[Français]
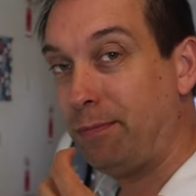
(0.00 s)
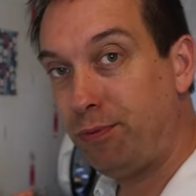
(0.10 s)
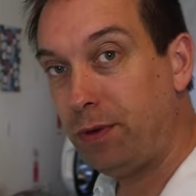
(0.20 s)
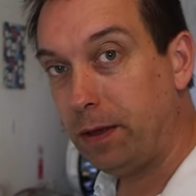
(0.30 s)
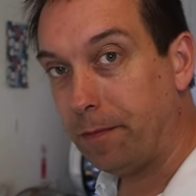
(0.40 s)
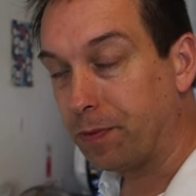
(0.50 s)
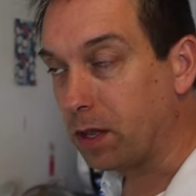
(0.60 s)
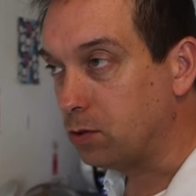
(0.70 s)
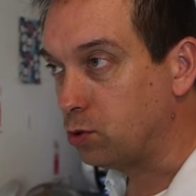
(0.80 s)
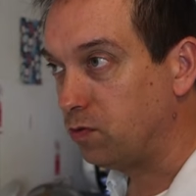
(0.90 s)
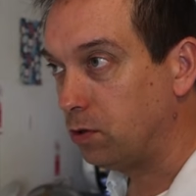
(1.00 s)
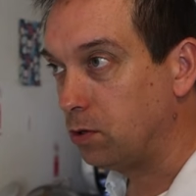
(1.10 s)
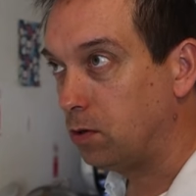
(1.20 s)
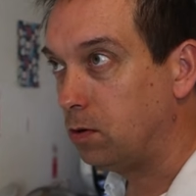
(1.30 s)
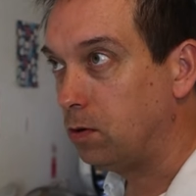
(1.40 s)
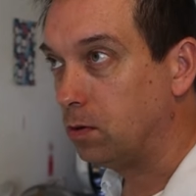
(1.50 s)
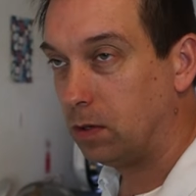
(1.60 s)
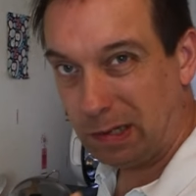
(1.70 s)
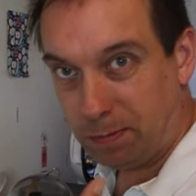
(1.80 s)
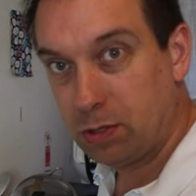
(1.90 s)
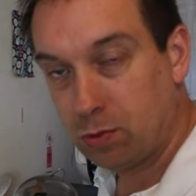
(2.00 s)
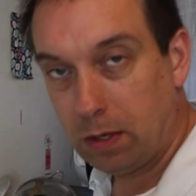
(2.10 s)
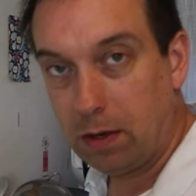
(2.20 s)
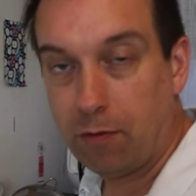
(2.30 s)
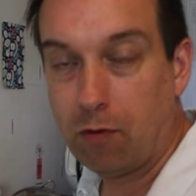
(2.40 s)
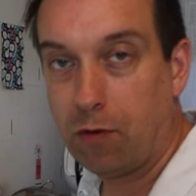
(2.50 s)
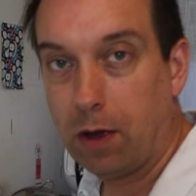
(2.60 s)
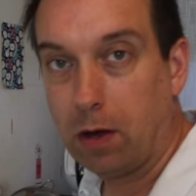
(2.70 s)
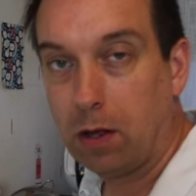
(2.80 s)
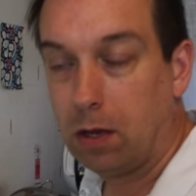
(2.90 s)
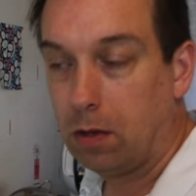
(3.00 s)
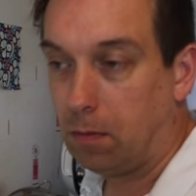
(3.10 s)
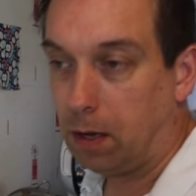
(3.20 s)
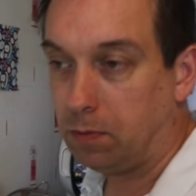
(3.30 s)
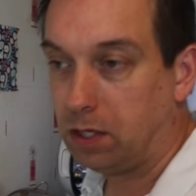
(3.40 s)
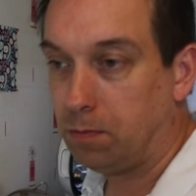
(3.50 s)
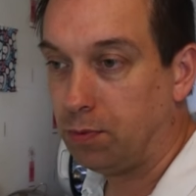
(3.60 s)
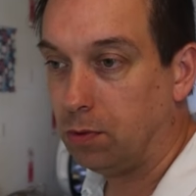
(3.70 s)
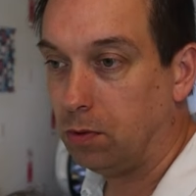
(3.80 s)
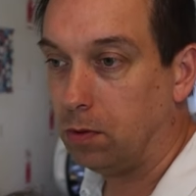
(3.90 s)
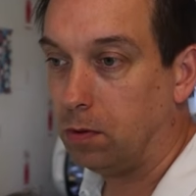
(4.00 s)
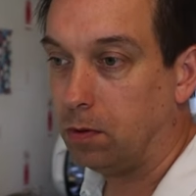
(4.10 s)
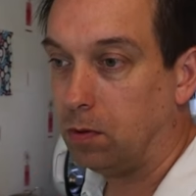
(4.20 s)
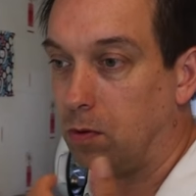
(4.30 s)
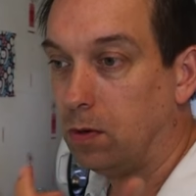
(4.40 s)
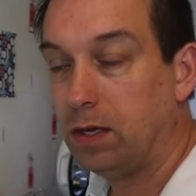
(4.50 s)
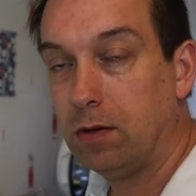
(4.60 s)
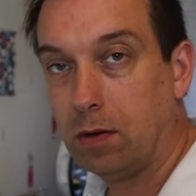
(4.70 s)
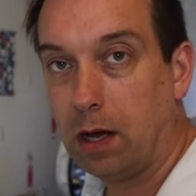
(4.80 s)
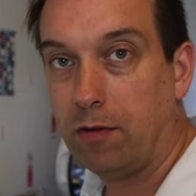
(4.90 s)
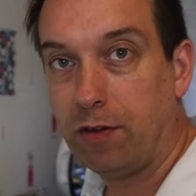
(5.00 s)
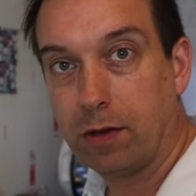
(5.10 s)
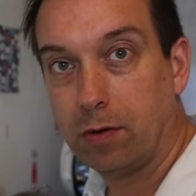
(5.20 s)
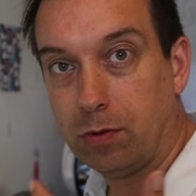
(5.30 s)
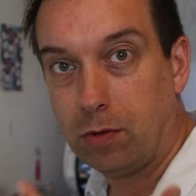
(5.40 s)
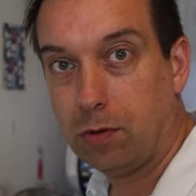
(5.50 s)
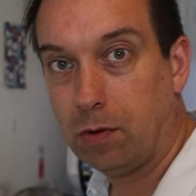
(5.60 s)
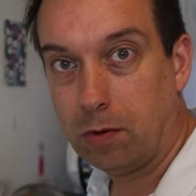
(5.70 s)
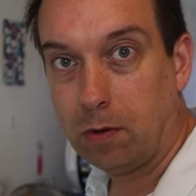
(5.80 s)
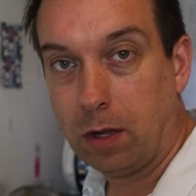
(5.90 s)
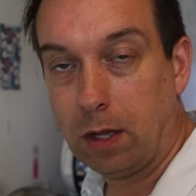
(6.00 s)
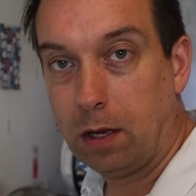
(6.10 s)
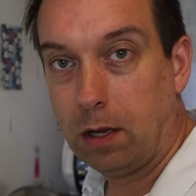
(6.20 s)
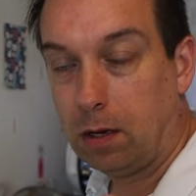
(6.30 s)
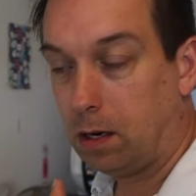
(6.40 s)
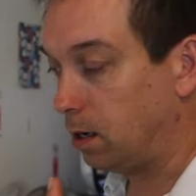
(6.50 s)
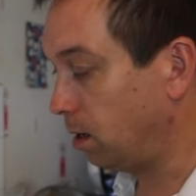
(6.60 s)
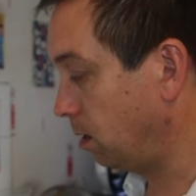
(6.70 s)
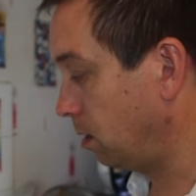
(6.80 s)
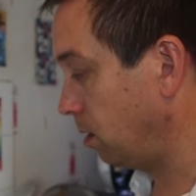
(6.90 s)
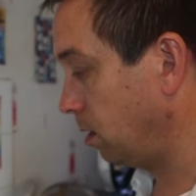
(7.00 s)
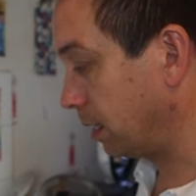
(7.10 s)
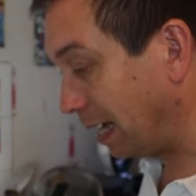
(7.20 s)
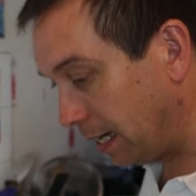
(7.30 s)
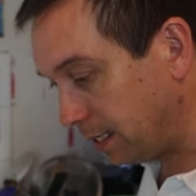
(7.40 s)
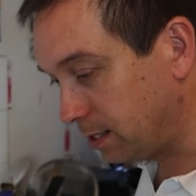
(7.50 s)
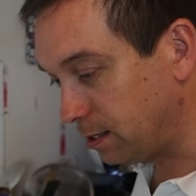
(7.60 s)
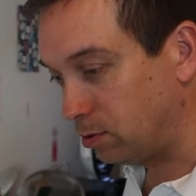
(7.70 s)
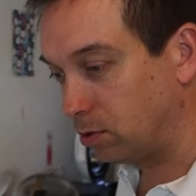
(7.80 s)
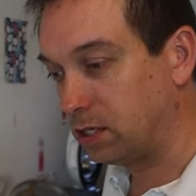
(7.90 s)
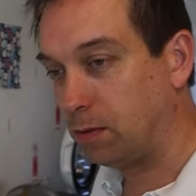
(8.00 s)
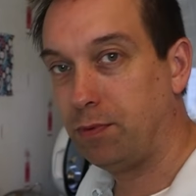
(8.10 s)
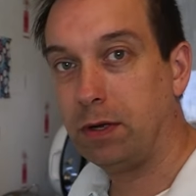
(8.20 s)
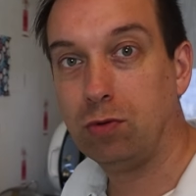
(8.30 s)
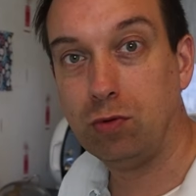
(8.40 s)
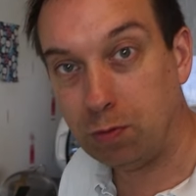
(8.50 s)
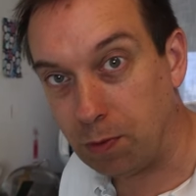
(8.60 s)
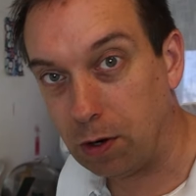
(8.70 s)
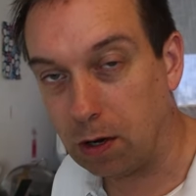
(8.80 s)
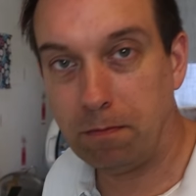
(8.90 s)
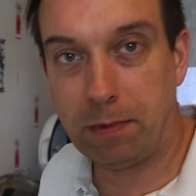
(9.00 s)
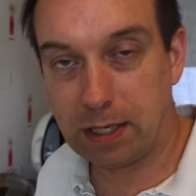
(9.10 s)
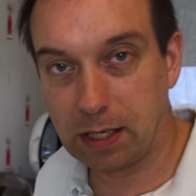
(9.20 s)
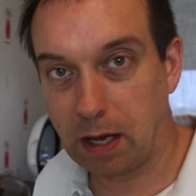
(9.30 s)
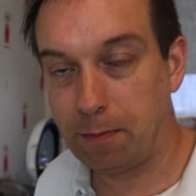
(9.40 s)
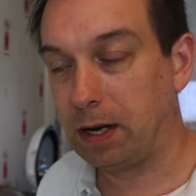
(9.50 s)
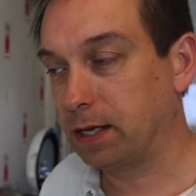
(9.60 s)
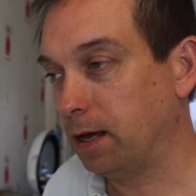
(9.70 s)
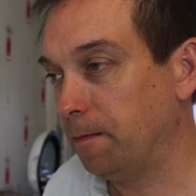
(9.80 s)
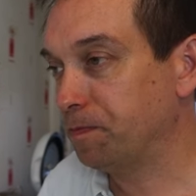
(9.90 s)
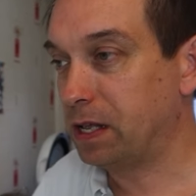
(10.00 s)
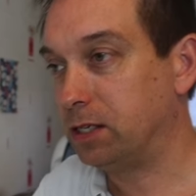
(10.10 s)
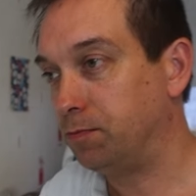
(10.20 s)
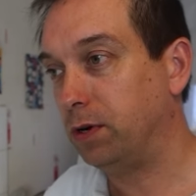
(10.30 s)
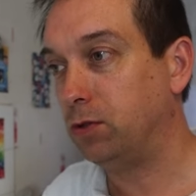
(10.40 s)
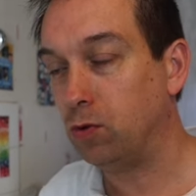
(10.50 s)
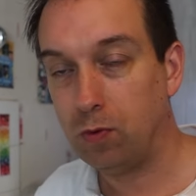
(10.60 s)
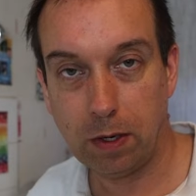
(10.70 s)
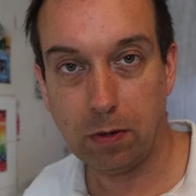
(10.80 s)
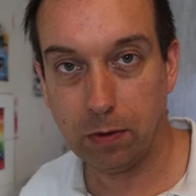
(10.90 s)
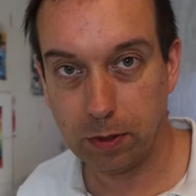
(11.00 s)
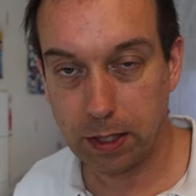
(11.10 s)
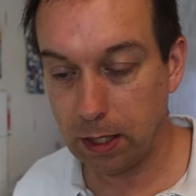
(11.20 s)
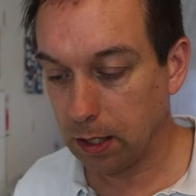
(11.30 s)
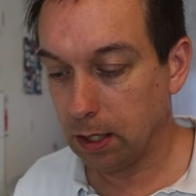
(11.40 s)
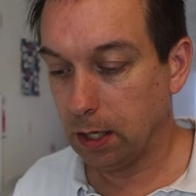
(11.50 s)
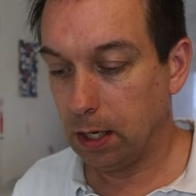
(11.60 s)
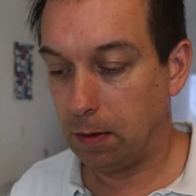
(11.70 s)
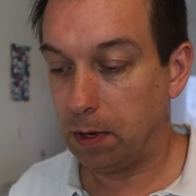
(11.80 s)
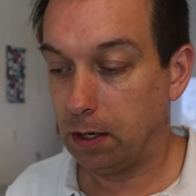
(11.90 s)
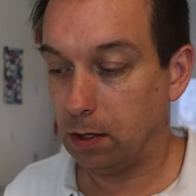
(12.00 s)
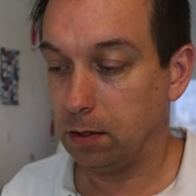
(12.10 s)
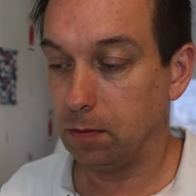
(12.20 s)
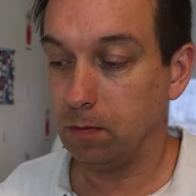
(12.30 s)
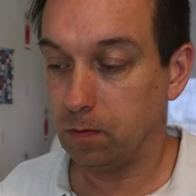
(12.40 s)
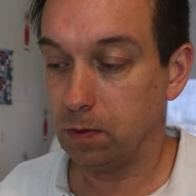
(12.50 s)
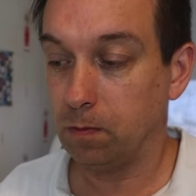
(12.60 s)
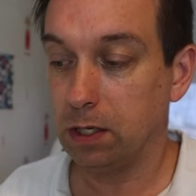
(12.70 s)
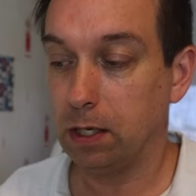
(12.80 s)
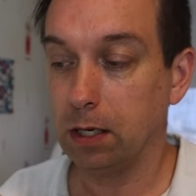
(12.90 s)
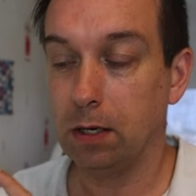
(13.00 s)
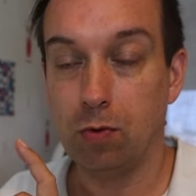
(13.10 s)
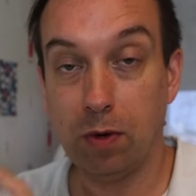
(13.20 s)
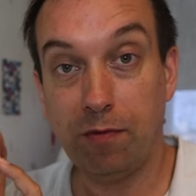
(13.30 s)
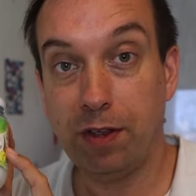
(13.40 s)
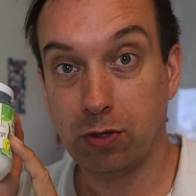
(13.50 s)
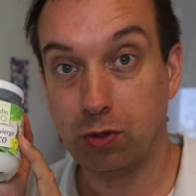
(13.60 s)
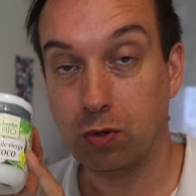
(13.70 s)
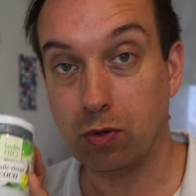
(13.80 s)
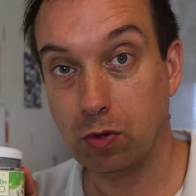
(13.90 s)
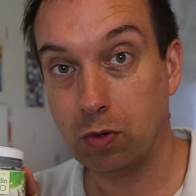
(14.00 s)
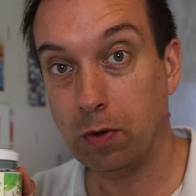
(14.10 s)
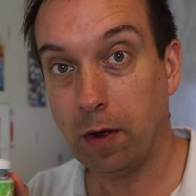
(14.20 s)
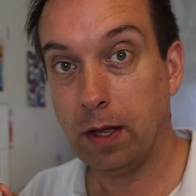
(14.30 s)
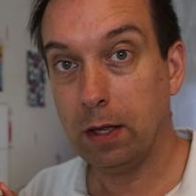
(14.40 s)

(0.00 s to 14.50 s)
Et puis, souvent dans les biscuits, il faut faire bah, un petit peu euh, le liant avec euh, de la, graisse. Donc ça peut être du beurre, mais ça sera pas le cas. Ça pourrait être de l'huile aussi. Eh ben, moi, ça sera de l'huile vierge de coco,